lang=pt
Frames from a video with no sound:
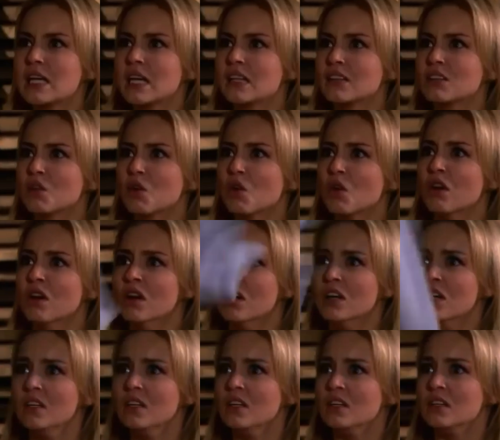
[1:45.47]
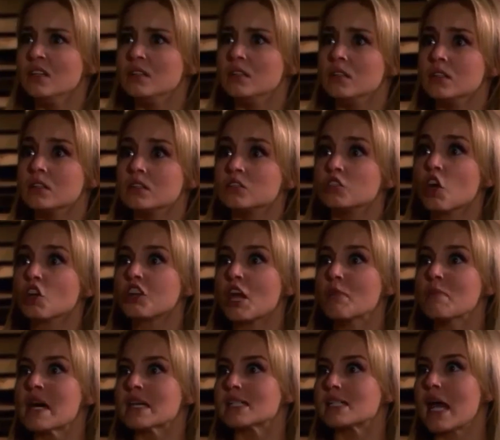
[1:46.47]
você está fazendo? Não
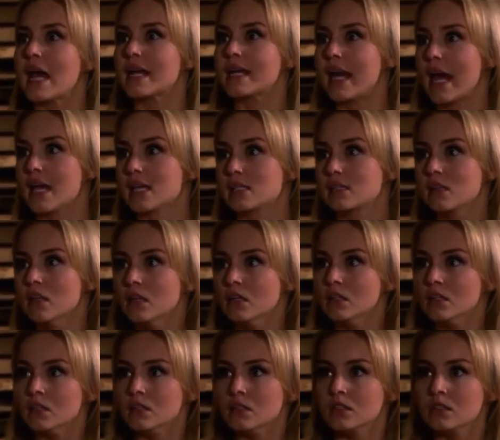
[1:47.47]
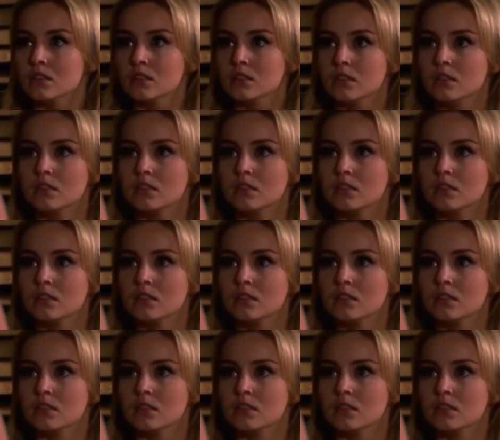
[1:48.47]
se aproxima de mim! Por